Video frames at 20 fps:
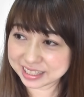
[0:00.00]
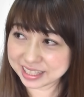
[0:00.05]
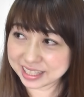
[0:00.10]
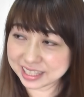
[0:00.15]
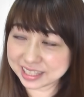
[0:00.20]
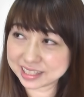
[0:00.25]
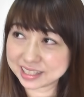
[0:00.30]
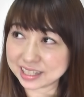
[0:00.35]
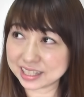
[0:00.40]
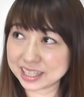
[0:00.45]

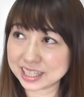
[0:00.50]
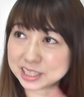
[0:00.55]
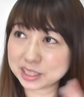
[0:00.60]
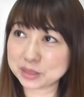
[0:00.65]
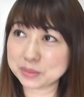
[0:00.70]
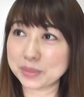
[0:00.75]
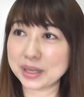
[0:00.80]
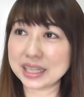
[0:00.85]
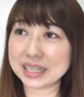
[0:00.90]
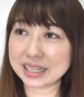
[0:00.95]
1ヶ
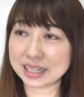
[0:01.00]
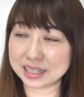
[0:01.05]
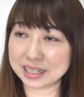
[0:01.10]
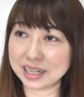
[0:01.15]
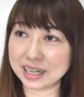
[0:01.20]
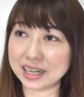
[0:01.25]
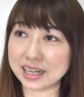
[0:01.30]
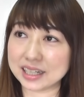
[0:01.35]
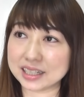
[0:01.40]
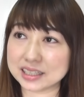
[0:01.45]
月前か
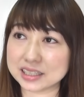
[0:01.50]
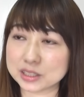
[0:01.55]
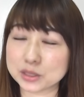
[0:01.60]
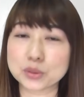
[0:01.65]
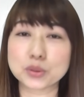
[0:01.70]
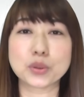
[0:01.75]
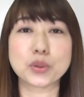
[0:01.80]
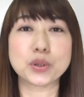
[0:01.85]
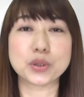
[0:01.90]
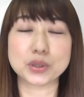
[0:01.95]
ら
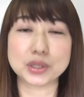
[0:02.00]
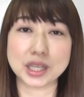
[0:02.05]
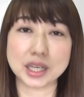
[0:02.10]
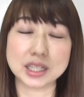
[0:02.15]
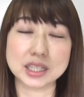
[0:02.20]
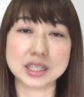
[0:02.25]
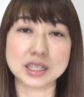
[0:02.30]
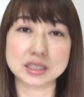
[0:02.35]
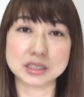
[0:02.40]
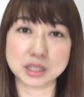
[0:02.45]
そのや
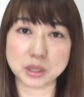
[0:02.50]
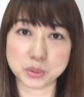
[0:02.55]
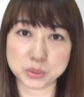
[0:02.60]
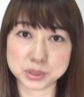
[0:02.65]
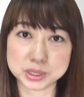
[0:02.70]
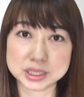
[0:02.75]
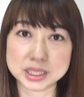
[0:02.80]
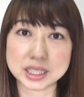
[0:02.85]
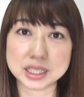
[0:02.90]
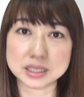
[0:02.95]
り方
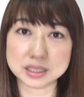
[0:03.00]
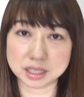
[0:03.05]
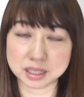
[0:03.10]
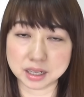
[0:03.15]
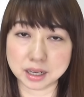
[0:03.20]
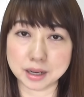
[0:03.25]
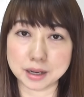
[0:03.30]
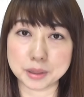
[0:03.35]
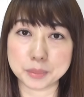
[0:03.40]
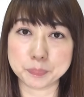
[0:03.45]
をしていた
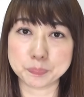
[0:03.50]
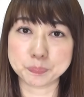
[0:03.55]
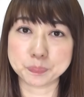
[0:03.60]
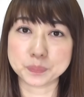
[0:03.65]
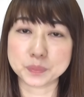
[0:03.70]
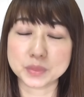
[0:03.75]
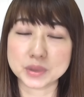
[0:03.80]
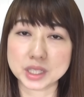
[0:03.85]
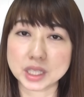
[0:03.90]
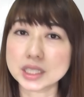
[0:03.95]
ら
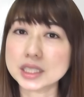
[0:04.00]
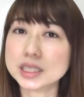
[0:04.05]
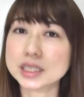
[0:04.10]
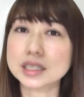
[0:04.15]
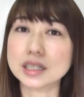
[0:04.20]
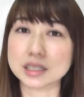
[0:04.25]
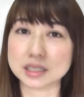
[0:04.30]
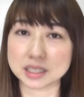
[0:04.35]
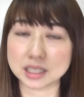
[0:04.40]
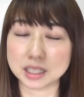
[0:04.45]

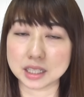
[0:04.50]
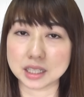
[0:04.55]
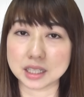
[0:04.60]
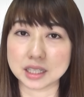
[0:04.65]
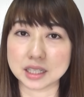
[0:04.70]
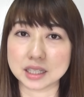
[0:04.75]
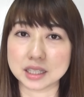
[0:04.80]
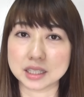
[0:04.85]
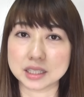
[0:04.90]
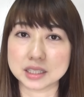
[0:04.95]
確か
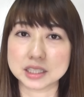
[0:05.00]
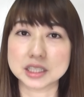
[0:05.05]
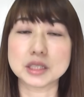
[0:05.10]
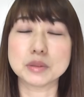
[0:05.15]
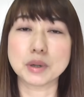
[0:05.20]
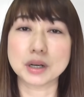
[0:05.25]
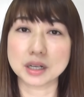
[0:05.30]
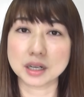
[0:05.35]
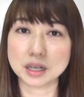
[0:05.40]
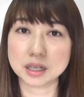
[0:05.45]
に
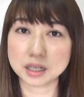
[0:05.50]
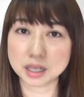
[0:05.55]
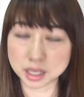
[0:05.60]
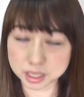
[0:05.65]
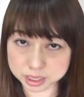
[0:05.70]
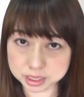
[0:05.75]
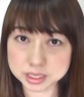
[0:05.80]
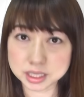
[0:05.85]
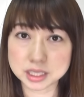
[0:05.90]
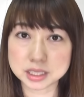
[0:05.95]
シワが
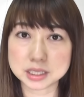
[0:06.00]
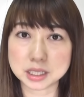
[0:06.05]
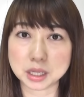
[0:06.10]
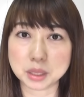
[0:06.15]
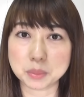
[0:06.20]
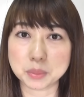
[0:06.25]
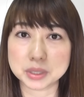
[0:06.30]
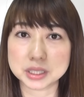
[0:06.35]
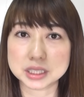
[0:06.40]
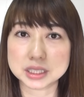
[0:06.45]
改善さ
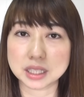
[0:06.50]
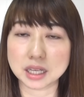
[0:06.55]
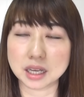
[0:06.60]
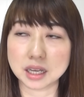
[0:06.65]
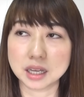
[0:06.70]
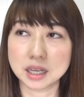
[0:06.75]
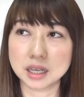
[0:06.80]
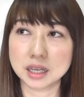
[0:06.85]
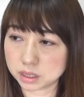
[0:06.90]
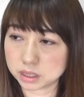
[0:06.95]
れました。